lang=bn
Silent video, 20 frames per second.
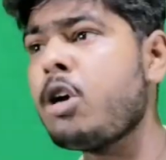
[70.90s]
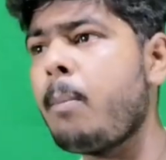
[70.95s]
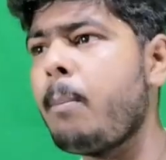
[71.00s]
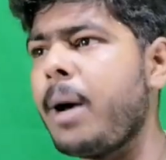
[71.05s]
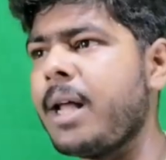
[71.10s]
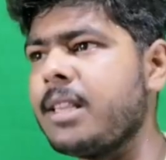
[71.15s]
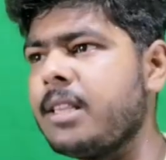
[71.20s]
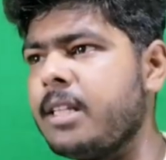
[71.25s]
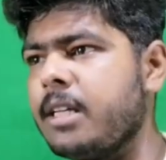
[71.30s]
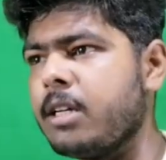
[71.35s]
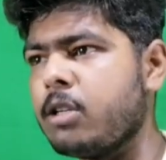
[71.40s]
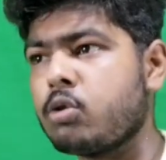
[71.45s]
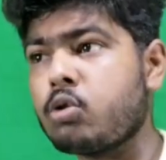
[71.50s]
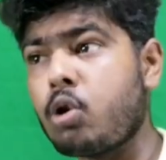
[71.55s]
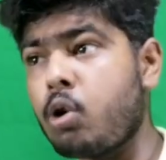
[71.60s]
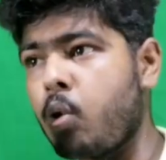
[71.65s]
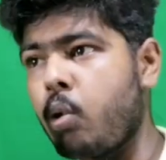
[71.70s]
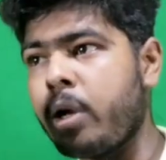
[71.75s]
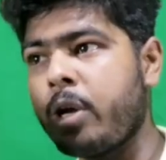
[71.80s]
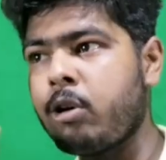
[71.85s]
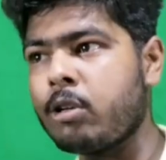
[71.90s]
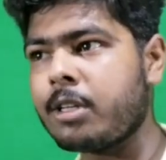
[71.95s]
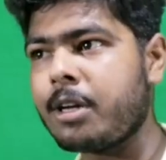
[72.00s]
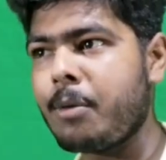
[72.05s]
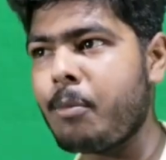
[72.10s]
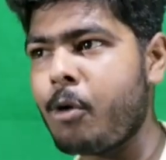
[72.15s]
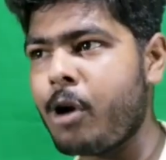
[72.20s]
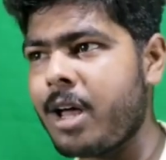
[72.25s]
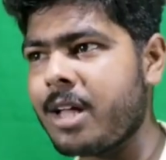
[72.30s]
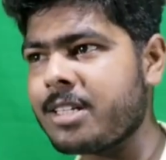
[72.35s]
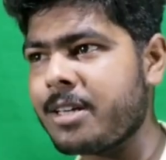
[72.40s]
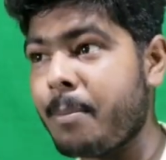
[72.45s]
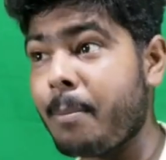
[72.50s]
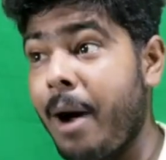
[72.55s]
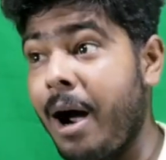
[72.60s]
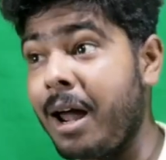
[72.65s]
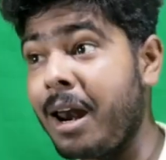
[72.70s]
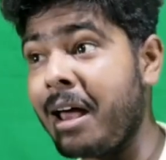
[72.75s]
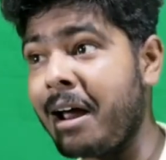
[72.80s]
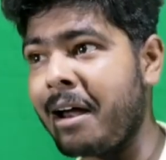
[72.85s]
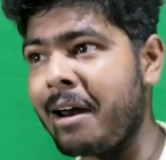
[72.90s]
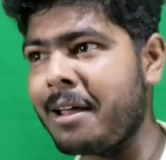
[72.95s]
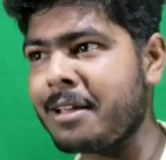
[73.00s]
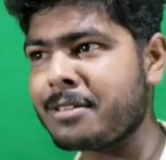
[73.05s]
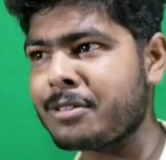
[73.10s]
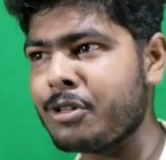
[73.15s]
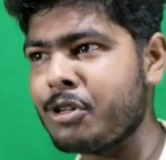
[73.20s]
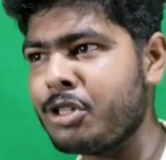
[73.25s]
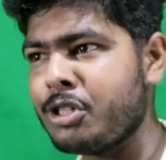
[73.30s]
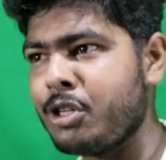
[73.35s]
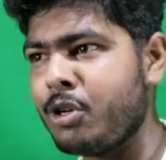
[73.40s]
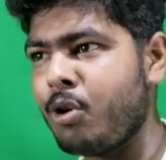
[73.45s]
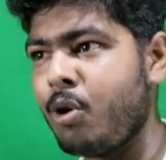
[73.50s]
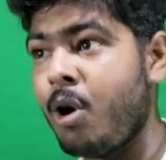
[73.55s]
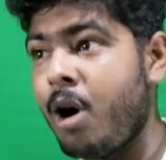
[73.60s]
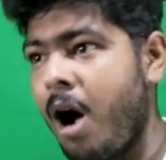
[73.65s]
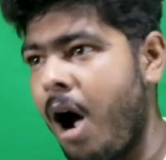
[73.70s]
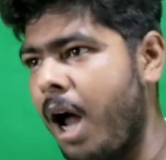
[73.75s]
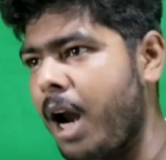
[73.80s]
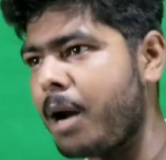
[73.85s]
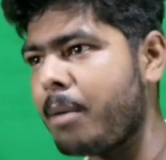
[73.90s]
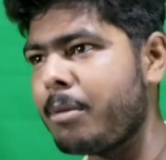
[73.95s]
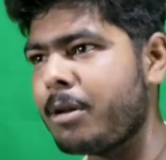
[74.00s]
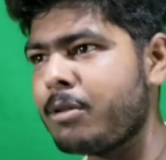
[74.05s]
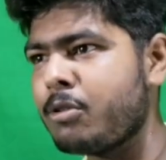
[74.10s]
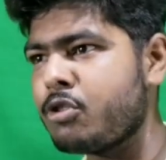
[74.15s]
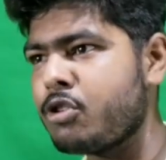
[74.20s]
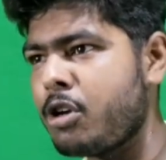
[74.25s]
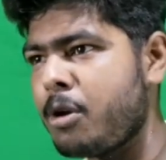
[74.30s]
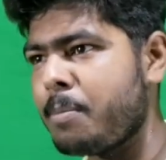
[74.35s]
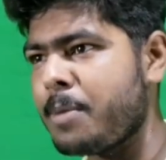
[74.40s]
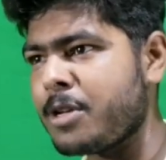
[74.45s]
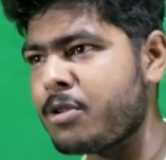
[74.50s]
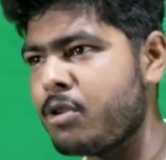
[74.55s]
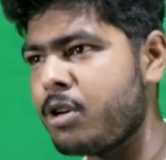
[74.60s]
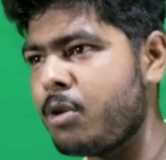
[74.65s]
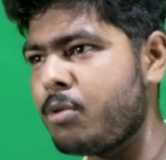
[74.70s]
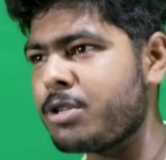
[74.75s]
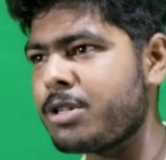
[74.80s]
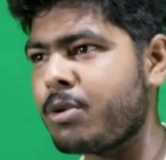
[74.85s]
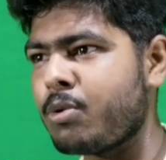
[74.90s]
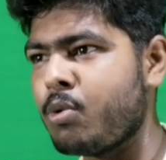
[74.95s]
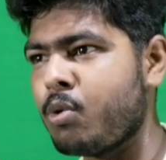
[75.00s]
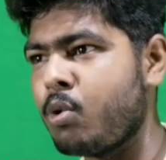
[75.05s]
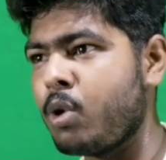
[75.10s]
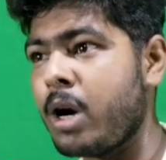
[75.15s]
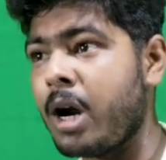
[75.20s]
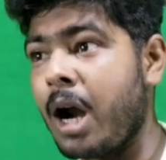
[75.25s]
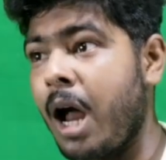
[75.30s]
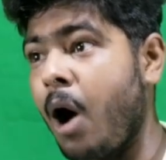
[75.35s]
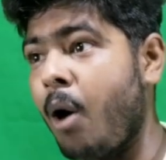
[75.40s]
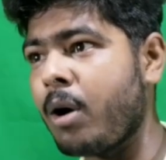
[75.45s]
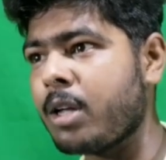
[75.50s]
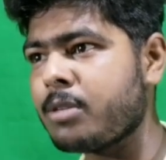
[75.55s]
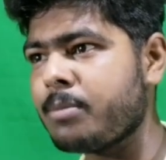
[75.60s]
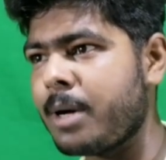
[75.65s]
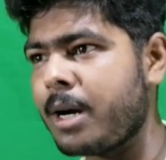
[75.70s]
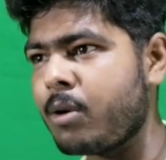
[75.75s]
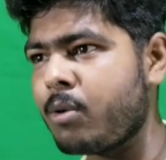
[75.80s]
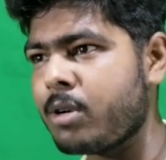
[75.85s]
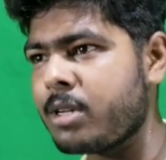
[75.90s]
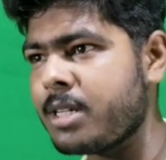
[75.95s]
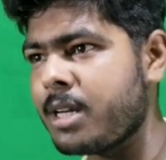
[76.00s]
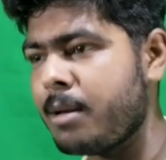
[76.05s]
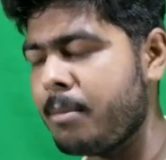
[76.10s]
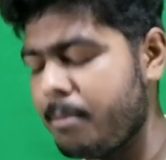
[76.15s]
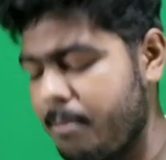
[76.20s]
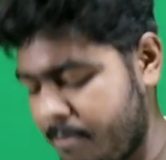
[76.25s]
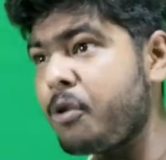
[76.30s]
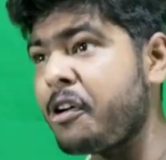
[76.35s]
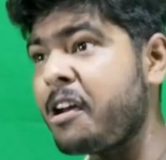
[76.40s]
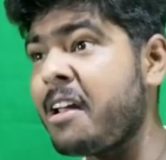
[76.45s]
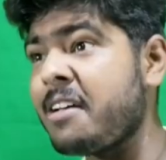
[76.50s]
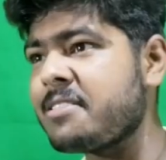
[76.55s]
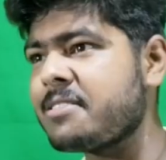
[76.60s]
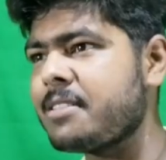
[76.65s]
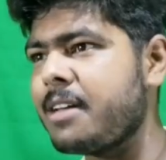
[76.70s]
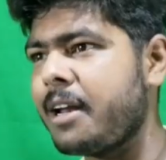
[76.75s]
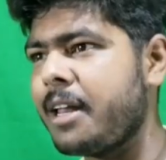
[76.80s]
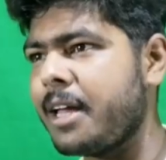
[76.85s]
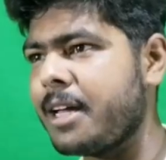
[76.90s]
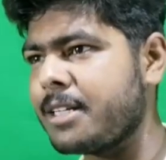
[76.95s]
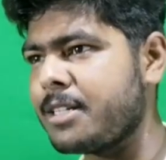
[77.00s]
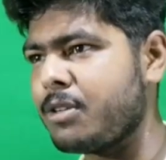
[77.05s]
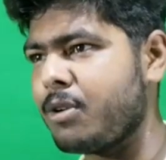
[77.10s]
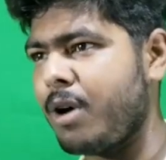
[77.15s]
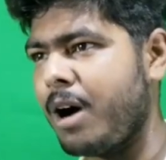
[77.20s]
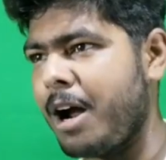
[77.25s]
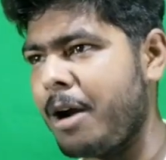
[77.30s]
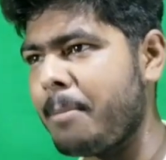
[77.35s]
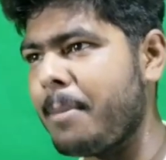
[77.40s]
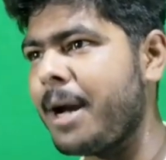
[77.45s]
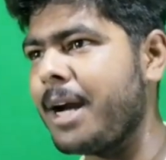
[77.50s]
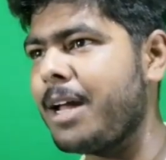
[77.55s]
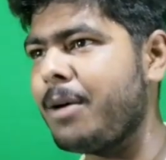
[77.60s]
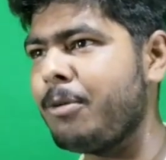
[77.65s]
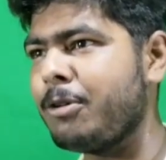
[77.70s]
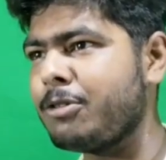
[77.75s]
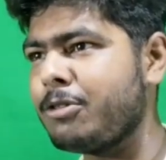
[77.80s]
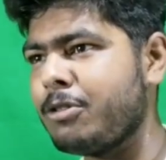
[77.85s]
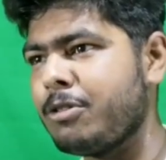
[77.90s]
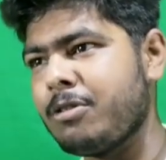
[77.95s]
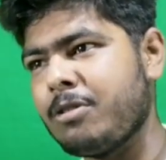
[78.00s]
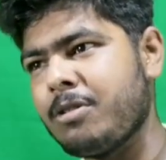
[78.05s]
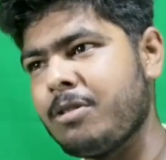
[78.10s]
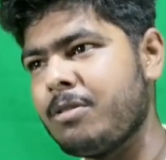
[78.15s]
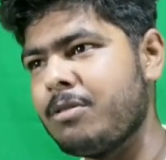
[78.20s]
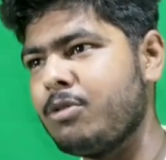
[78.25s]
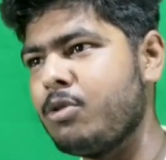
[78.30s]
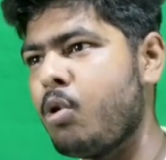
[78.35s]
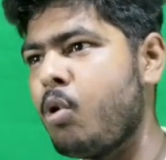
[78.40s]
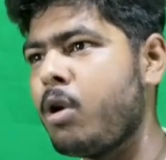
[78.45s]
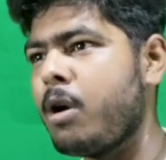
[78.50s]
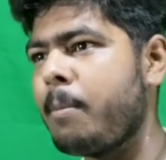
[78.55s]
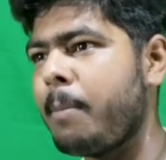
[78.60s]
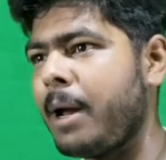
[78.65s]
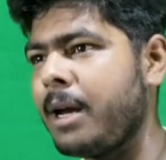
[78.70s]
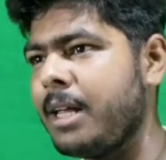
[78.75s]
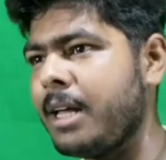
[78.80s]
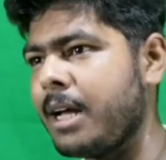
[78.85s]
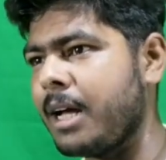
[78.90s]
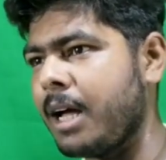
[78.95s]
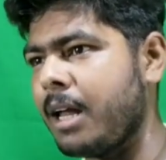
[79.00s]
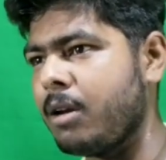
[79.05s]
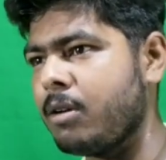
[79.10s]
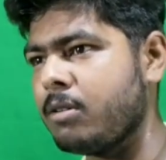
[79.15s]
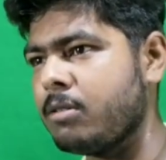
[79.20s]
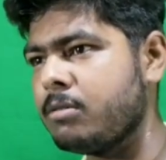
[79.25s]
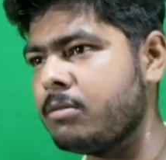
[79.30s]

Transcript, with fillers: ওইসব বাদ দিয়ে তোর ওই কথাটা মনে আছে বাংলা ক্লাস চলছিল আর আমরা দুজনে পেছনে বসে কুকুরের আওয়াজ বার করেছি পুরো ক্লাস দাঁড়িয়ে গেছিল আর ম্যাডামও তো দৌড়ে পালিয়ে গেল